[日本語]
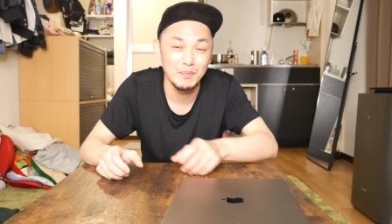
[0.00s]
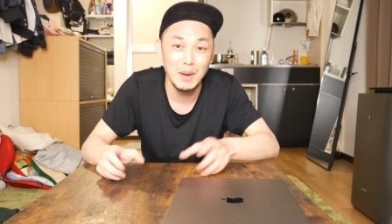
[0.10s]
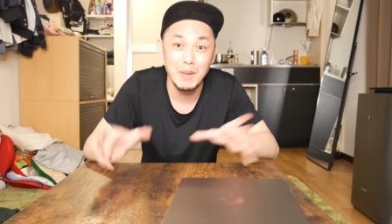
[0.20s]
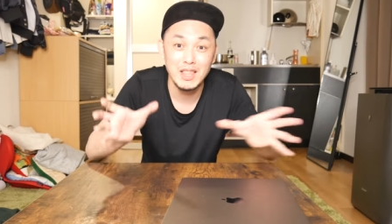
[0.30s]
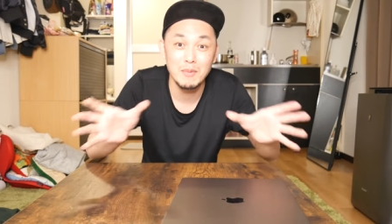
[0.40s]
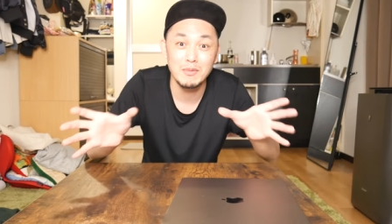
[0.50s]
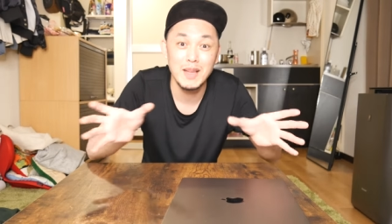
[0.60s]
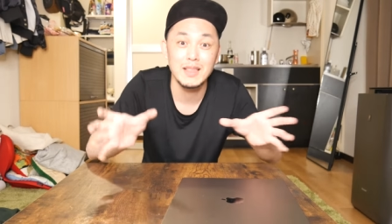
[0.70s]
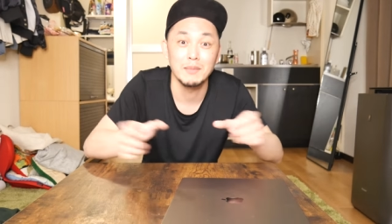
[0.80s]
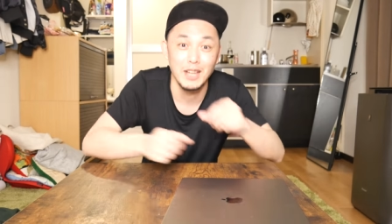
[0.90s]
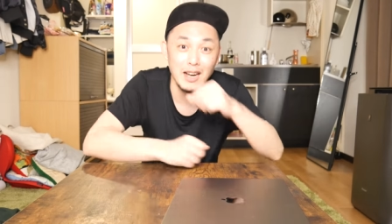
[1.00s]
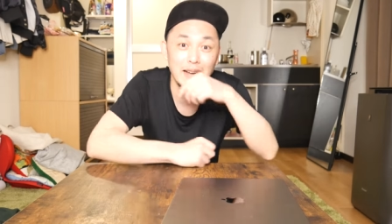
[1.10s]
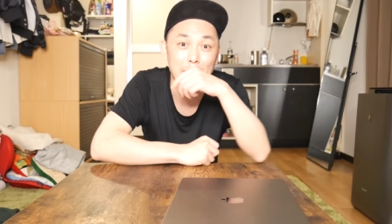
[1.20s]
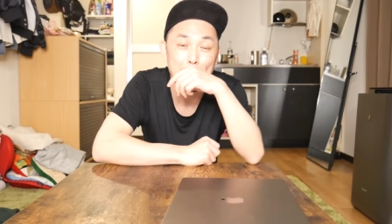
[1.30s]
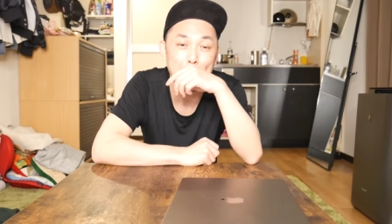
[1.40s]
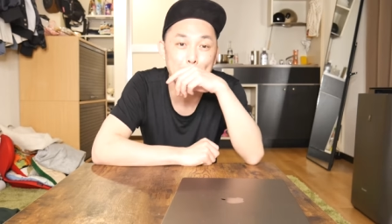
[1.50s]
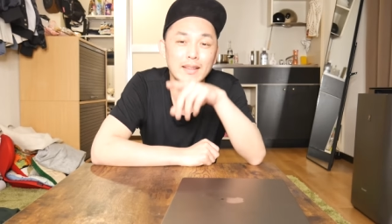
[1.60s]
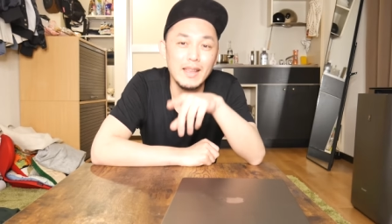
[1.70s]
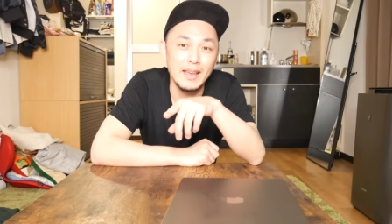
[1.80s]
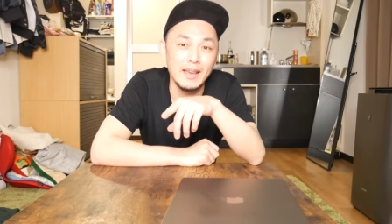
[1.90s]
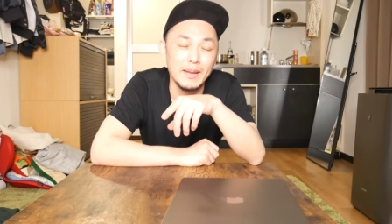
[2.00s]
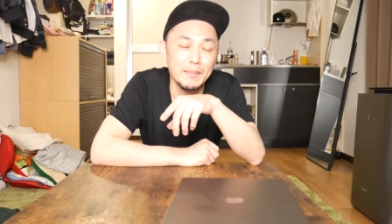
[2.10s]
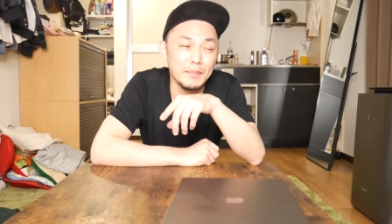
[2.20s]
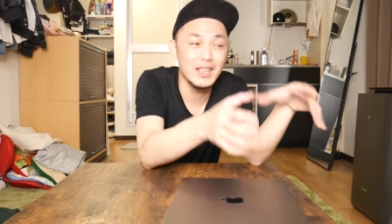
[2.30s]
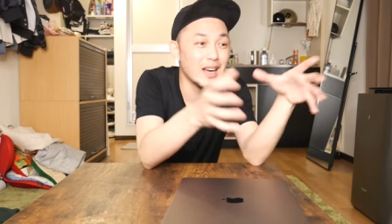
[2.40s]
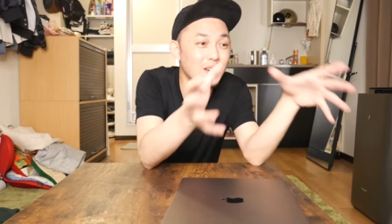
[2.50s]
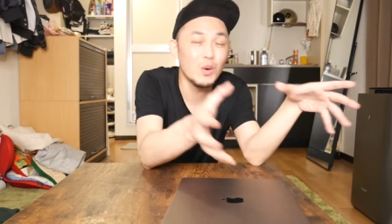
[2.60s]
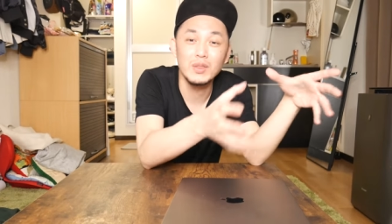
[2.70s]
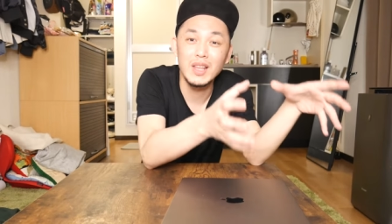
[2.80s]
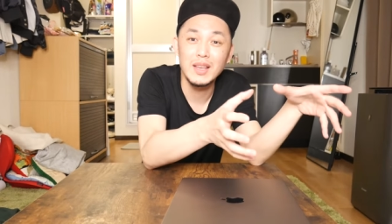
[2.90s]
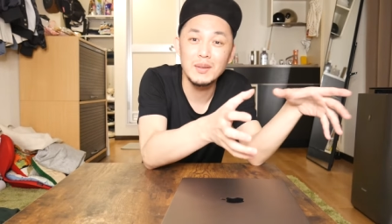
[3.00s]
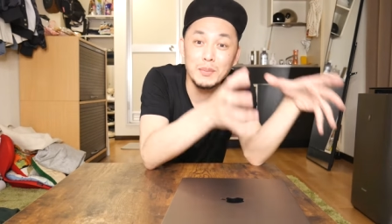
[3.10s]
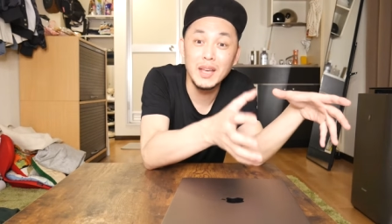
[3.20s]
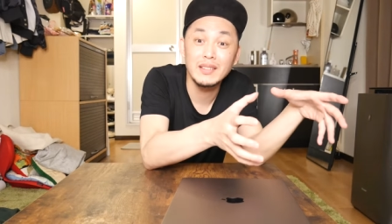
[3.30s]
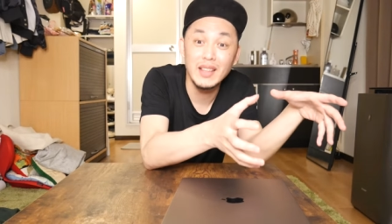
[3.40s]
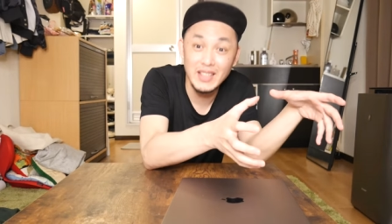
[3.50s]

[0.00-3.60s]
まあ、まちゃむまちゃむかん。で、ヤンコンテンビアサ